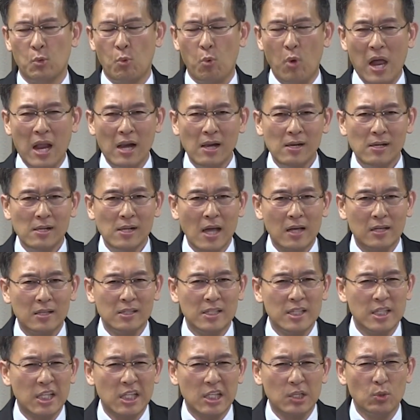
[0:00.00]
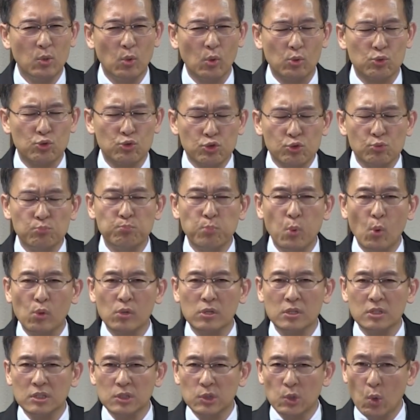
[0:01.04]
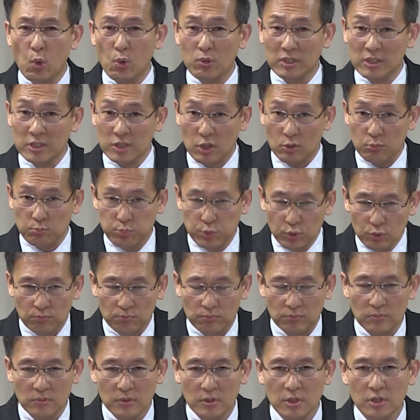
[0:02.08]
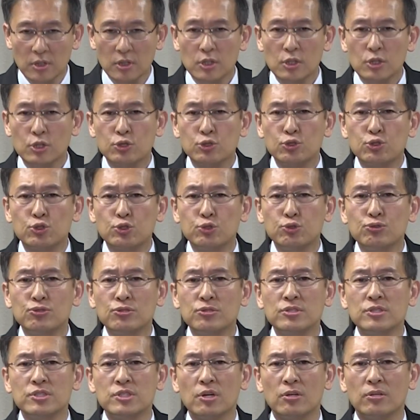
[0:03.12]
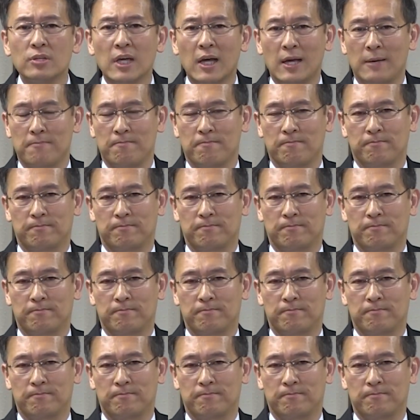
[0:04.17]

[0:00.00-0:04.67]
환란을 이기고 축복을 끌어오는 성품 순전함.